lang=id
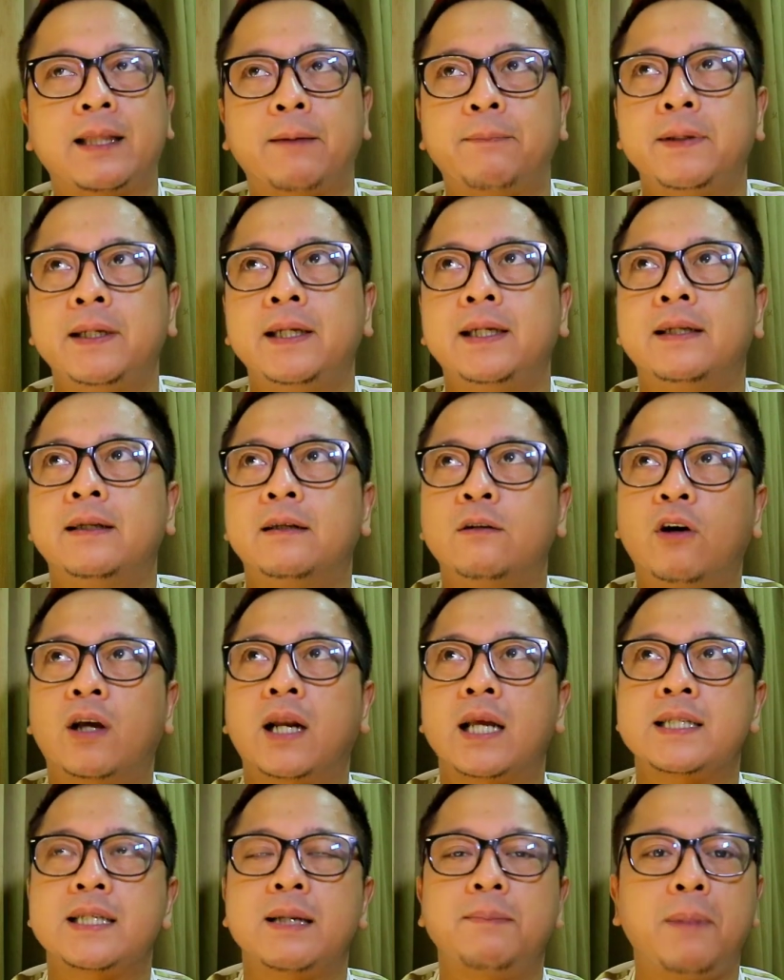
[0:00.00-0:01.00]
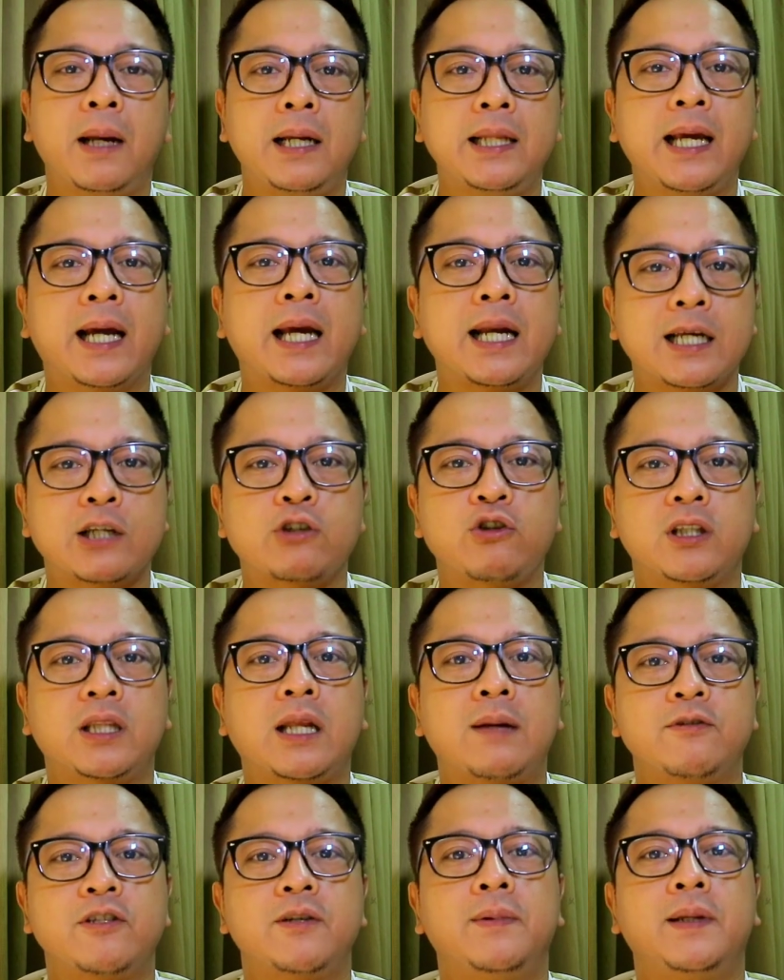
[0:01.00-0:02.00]
tapi gue rasa Bali akan
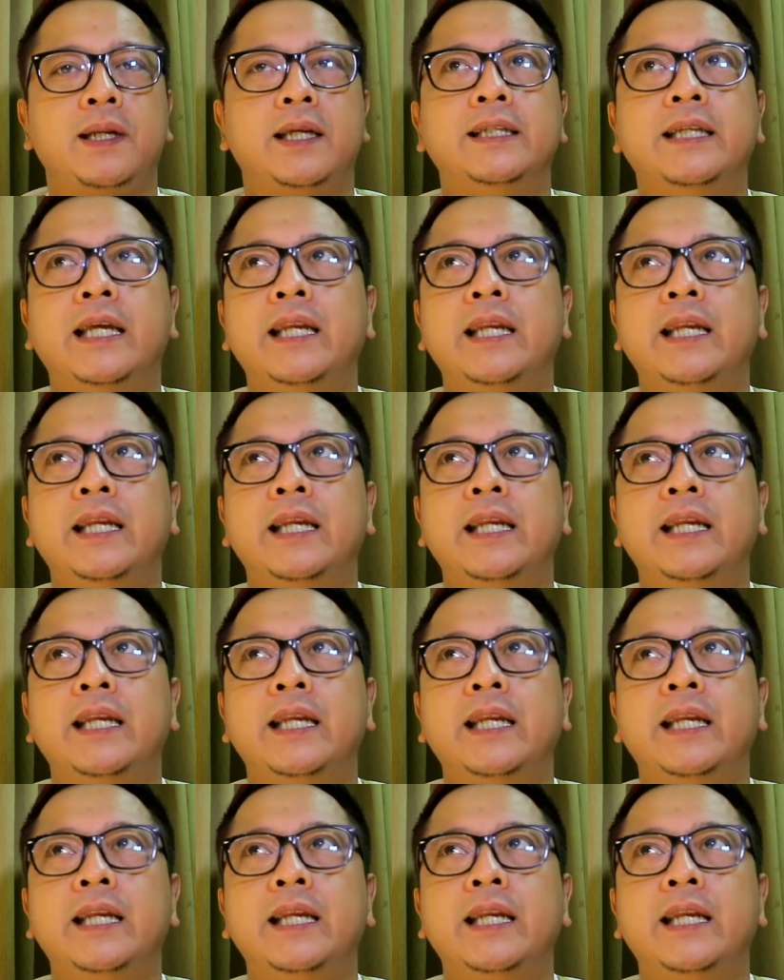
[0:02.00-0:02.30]
kesulitan musim ini.